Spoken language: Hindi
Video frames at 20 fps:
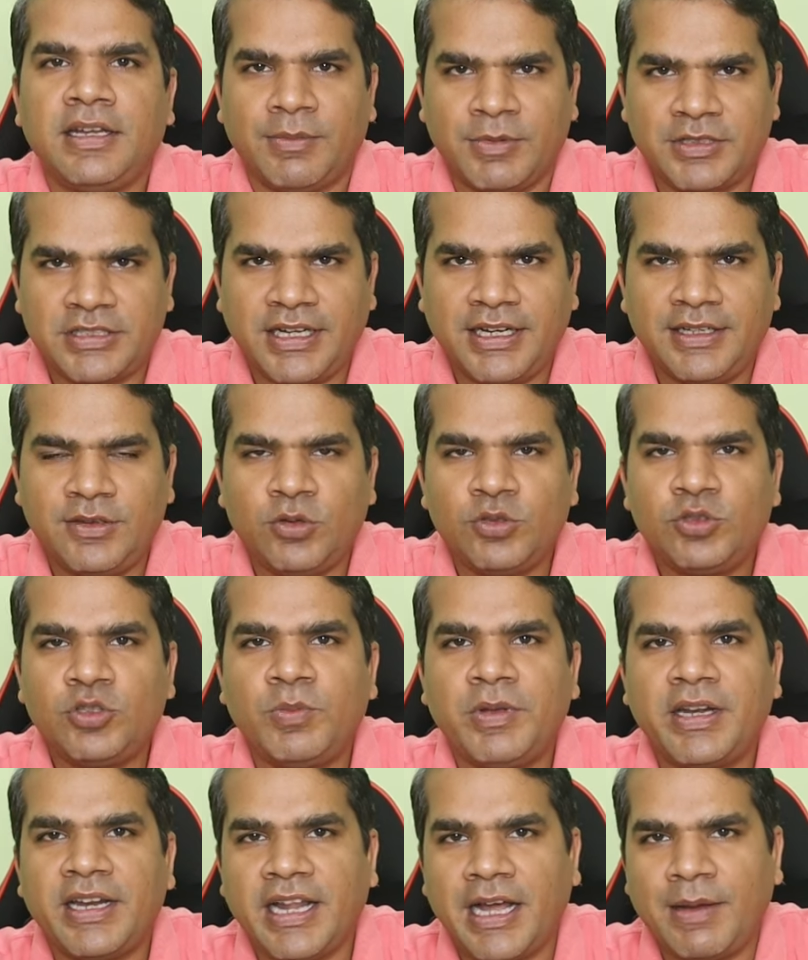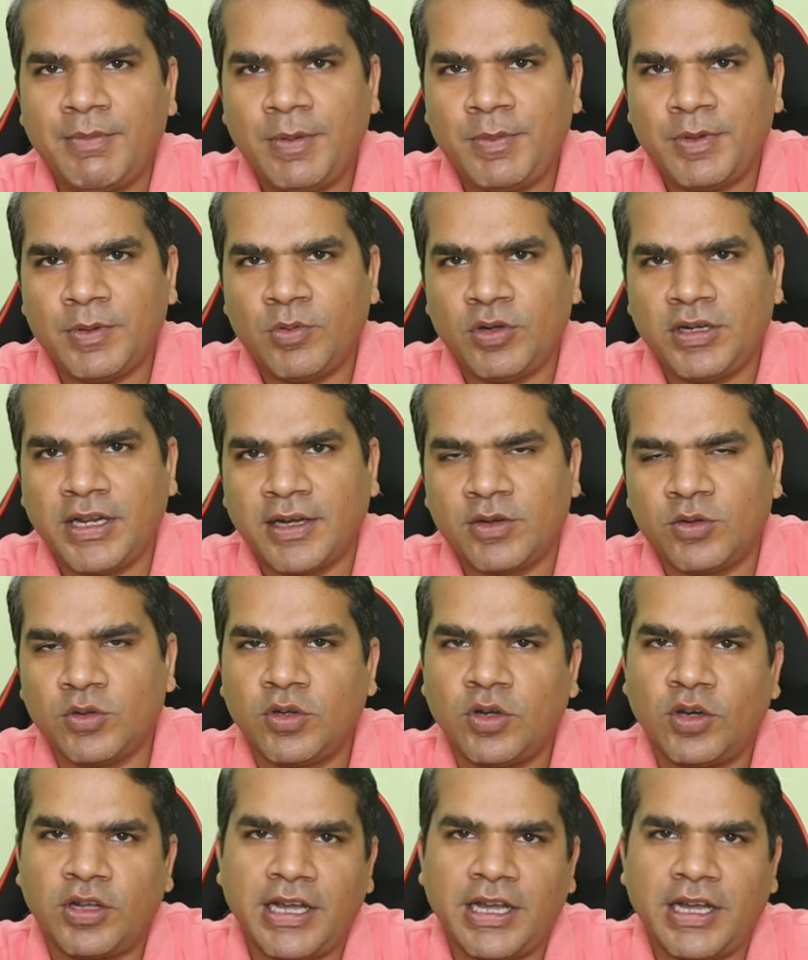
नमस्कार दोस्तों मेरा नाम है प्रमोद ठाकुर